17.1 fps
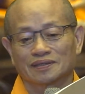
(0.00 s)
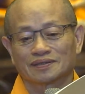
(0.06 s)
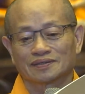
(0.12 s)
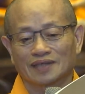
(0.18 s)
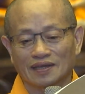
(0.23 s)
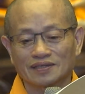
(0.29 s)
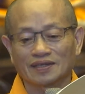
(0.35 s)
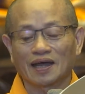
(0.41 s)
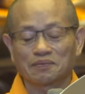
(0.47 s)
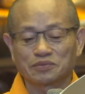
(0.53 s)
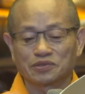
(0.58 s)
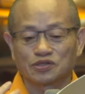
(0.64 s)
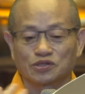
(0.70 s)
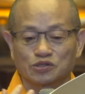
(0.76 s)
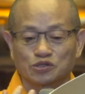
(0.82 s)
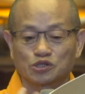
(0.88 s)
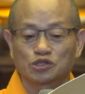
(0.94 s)
但是他们
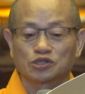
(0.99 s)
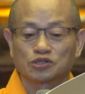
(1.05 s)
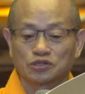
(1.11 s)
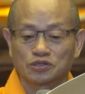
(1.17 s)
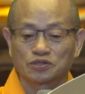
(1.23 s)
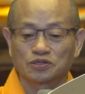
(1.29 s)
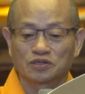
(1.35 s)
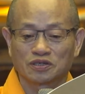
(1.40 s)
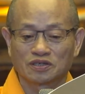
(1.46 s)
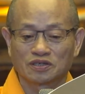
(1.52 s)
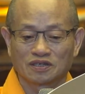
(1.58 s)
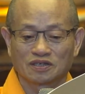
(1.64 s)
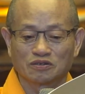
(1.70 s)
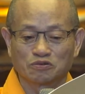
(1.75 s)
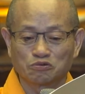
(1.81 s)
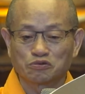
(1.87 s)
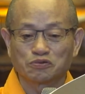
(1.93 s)
是吃
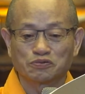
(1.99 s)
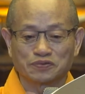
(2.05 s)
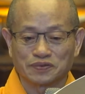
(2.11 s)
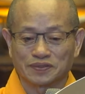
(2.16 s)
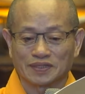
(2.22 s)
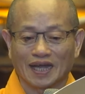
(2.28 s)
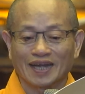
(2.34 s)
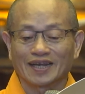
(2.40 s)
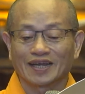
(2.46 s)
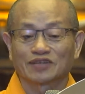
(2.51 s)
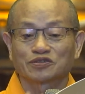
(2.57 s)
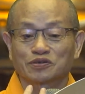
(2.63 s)
五谷杂粮，